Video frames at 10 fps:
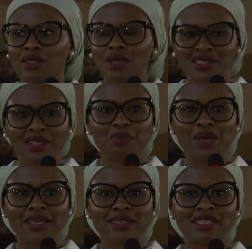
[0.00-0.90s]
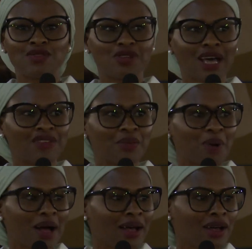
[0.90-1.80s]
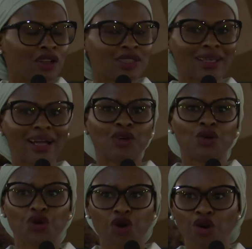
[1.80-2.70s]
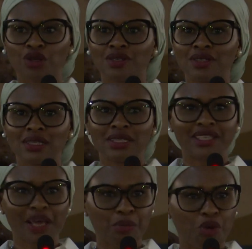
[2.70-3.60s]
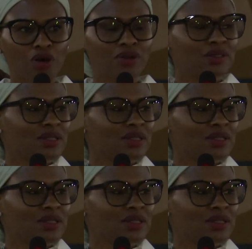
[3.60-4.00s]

dans ces pays, si vous n'avez pas un track record qui est bon,